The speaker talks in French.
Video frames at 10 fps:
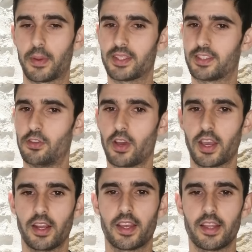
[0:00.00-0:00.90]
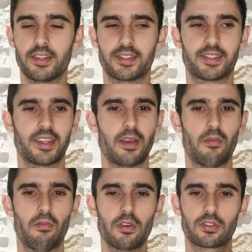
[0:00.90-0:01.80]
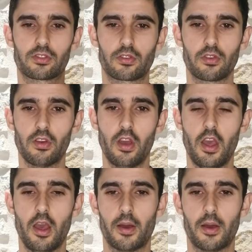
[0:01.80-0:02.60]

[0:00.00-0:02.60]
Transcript: Après, si le Real gagne, c'est monstrueux